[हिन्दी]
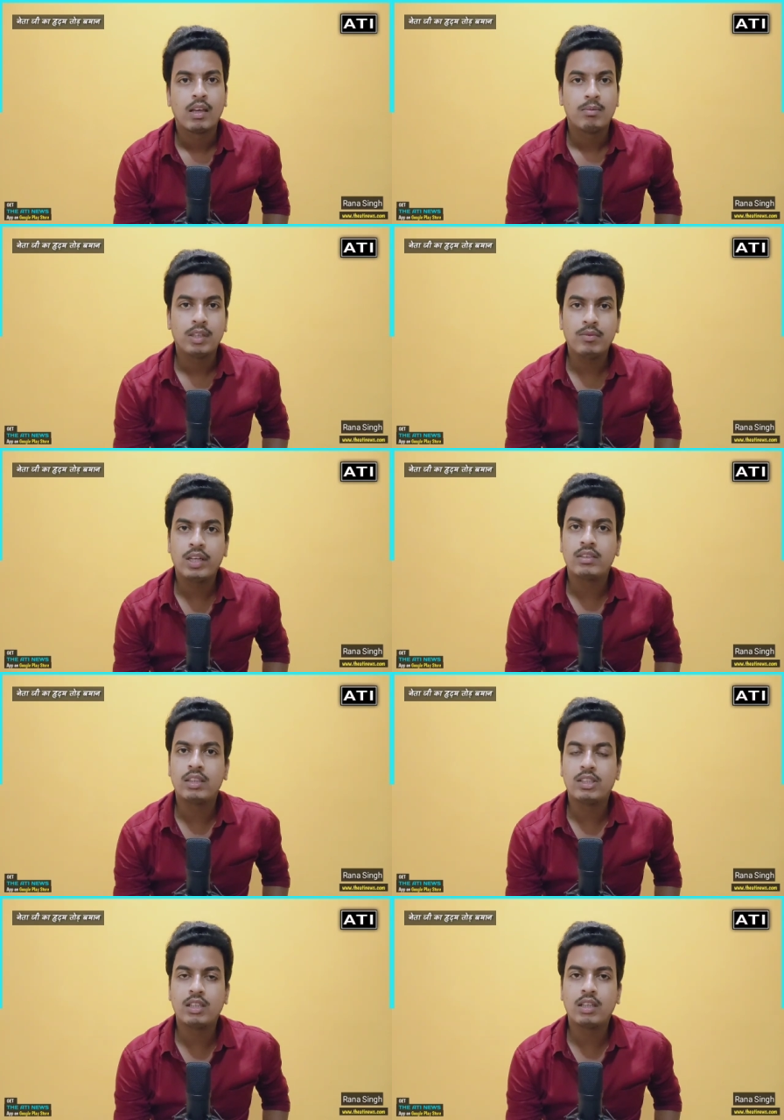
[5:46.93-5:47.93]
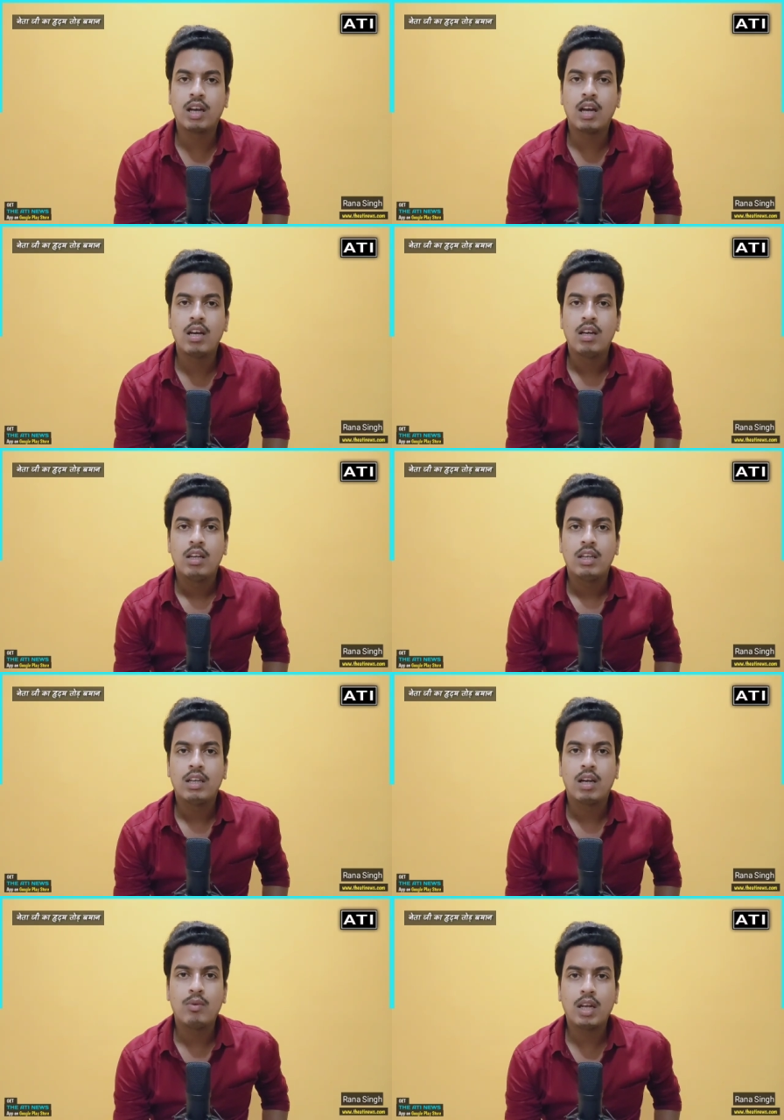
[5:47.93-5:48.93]
फ्री वैक्सीनेशन का एक
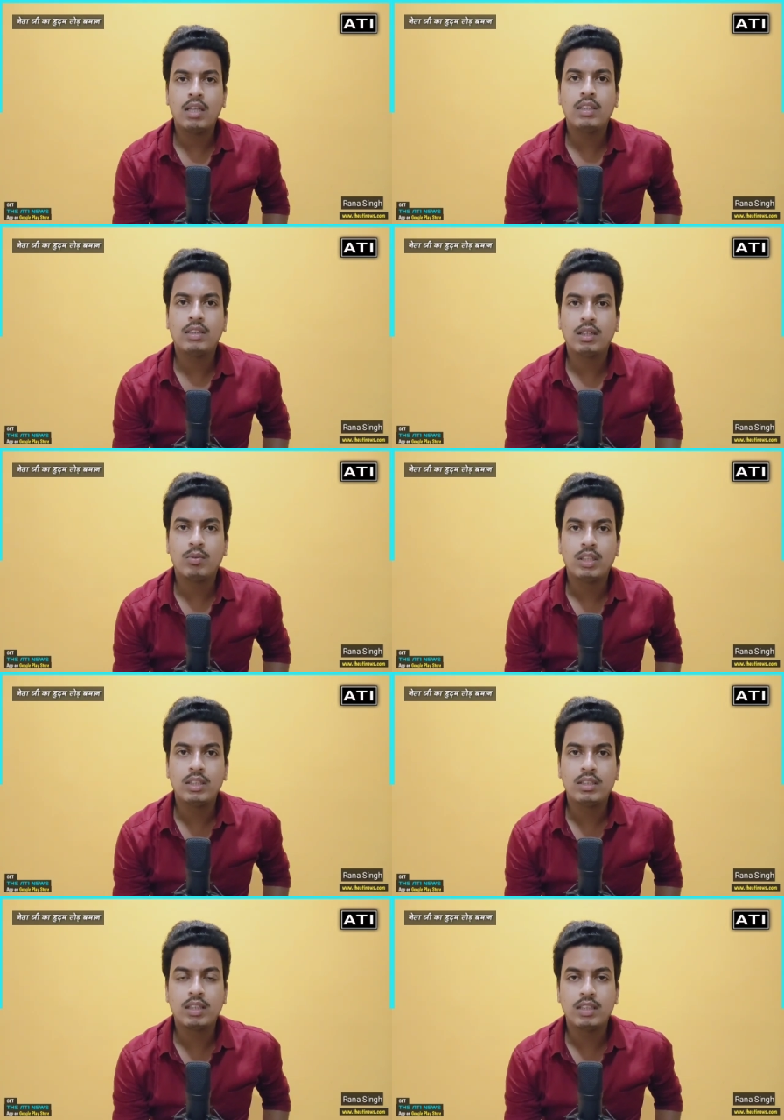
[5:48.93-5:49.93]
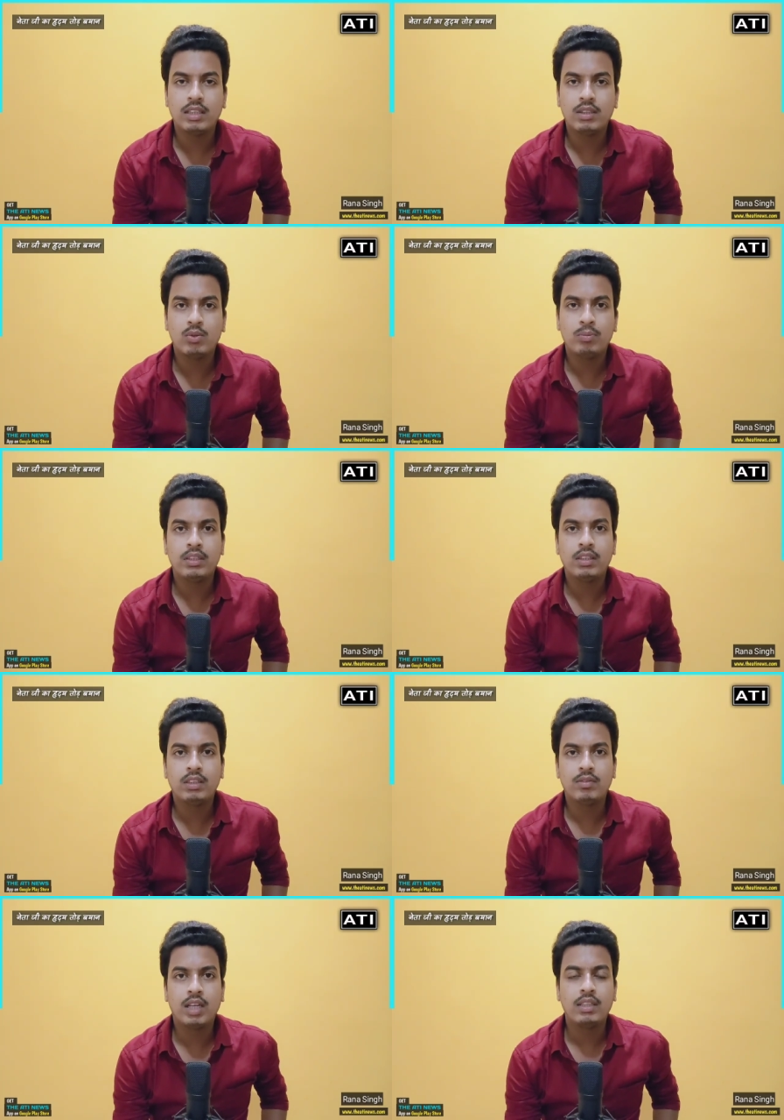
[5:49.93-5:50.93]
हवाला देते हुए जिस तरीके से उपेंद्र
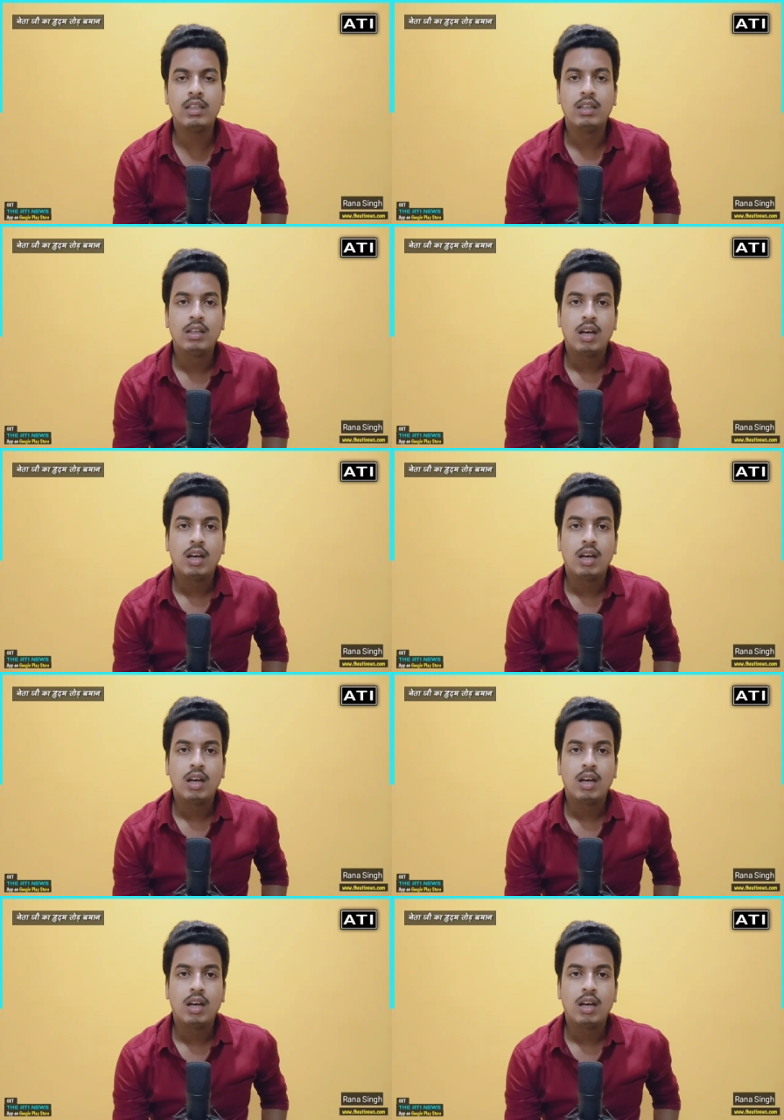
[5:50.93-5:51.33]
तिवारी